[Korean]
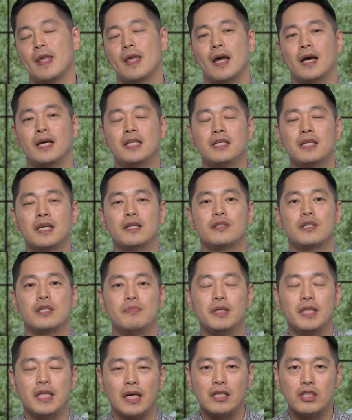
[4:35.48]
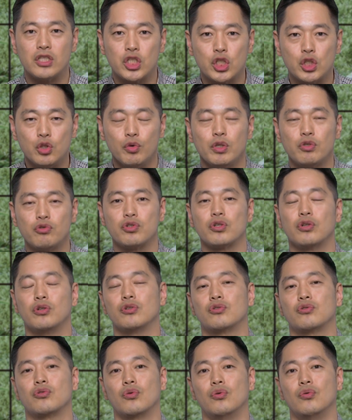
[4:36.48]
하나님께서 이미 나를 치유해 주신
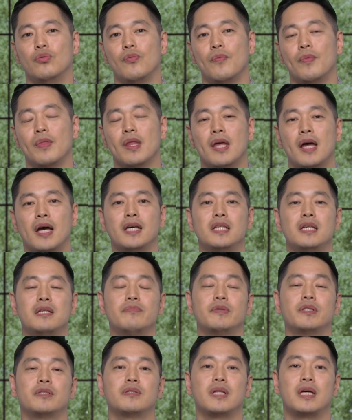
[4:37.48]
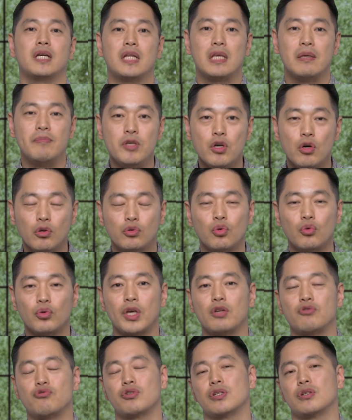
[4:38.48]
것으로, 하나님께서 나를 이미
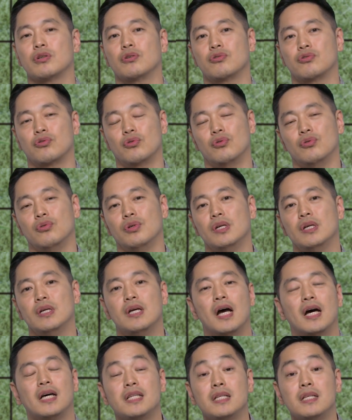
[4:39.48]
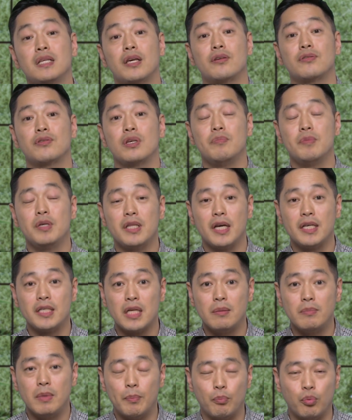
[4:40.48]
형통케 해 주신 것으로, 하나님께서 이미 나의
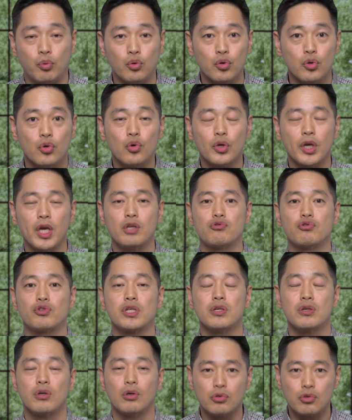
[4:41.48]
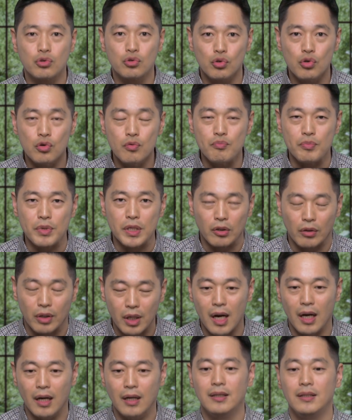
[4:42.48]
삶을 부욕해 주신 것으로
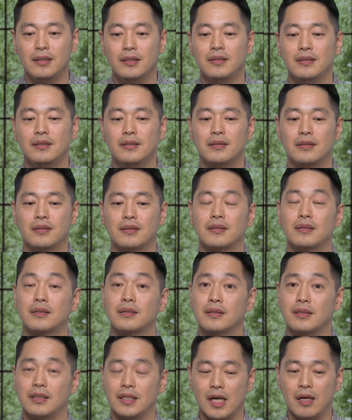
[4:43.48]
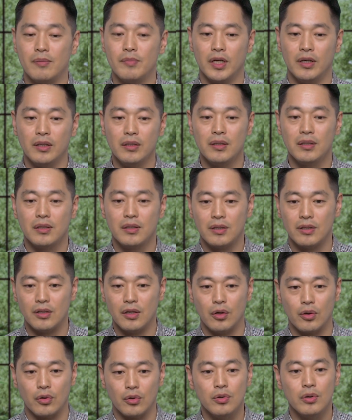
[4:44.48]
믿어라. 그리하면
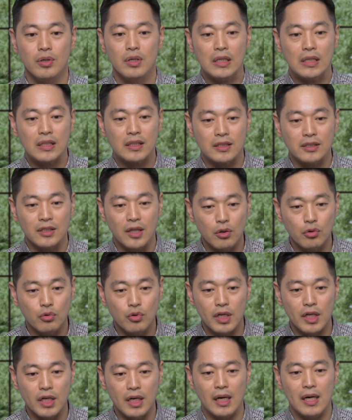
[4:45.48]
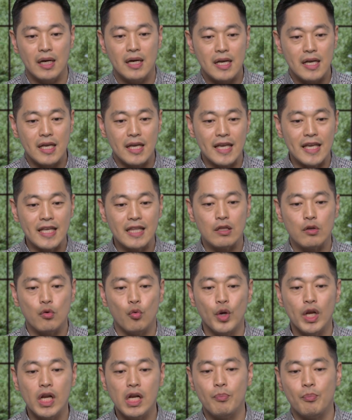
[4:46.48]
영어로 그대로 되리라. It
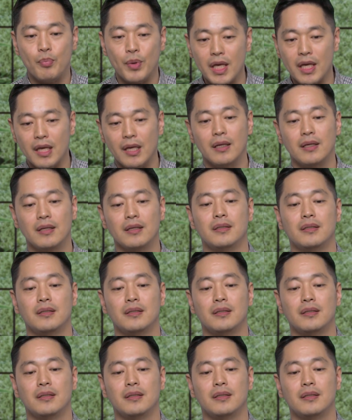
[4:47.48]
will be.